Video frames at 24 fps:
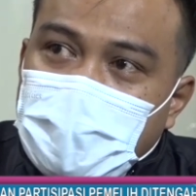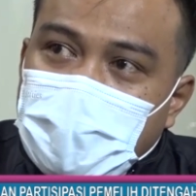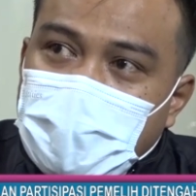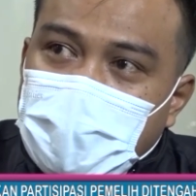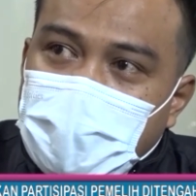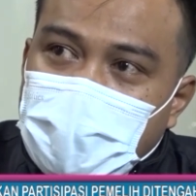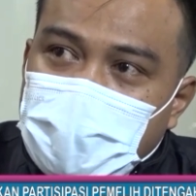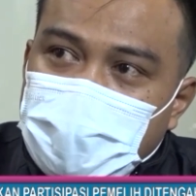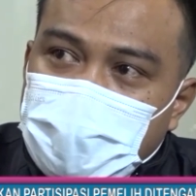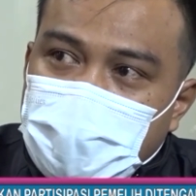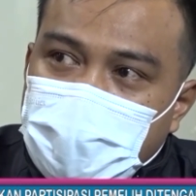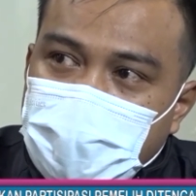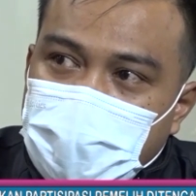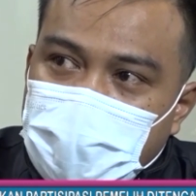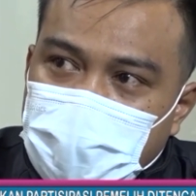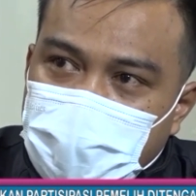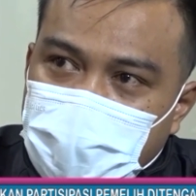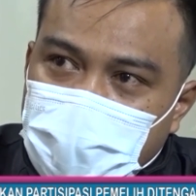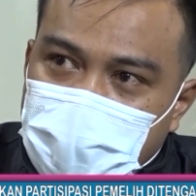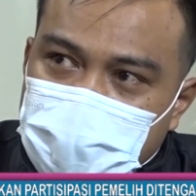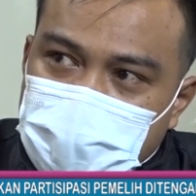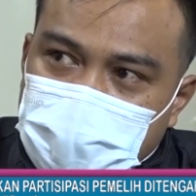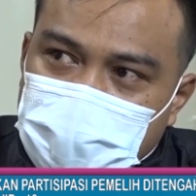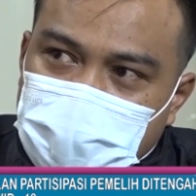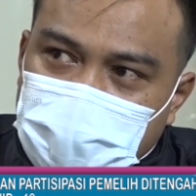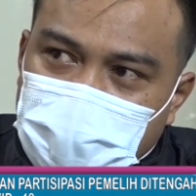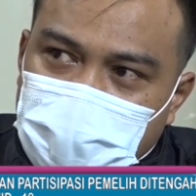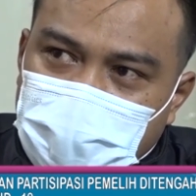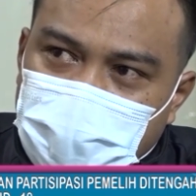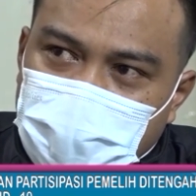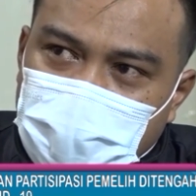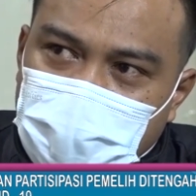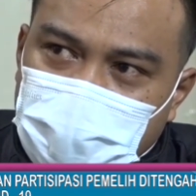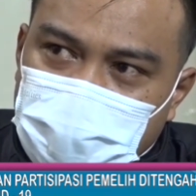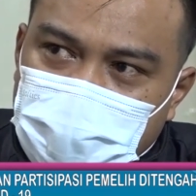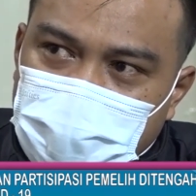agar PPDP
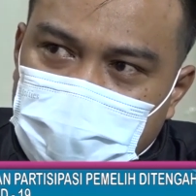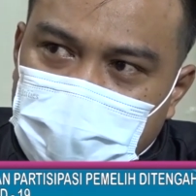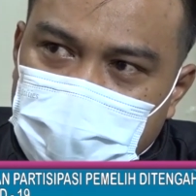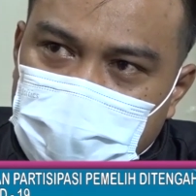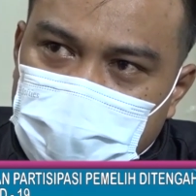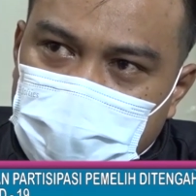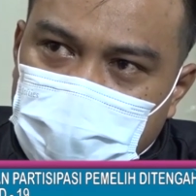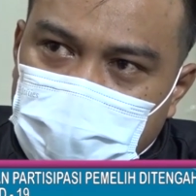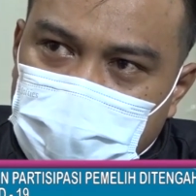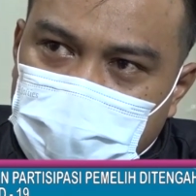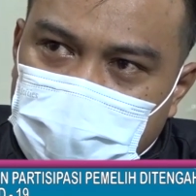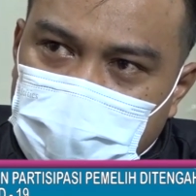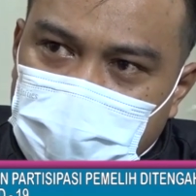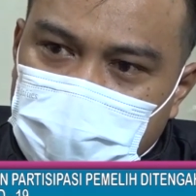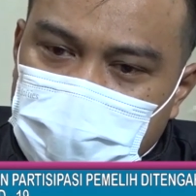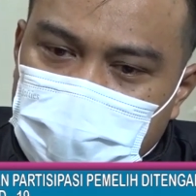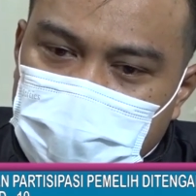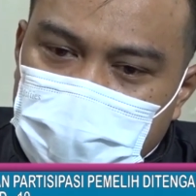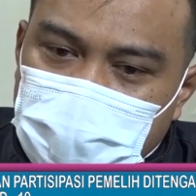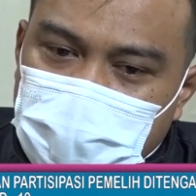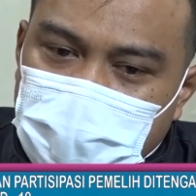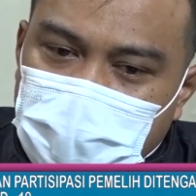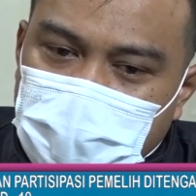setelah melakukan coklit